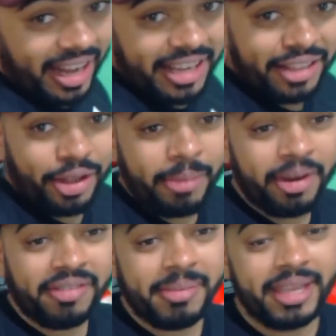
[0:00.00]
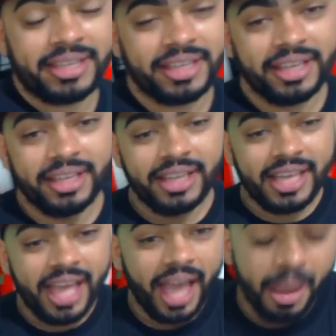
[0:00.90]
aqui que ela já sobe novamente.
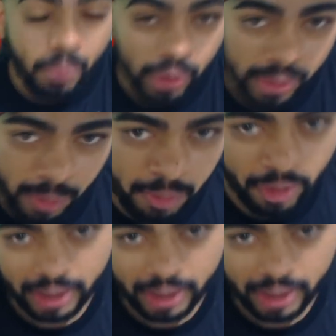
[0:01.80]
É muito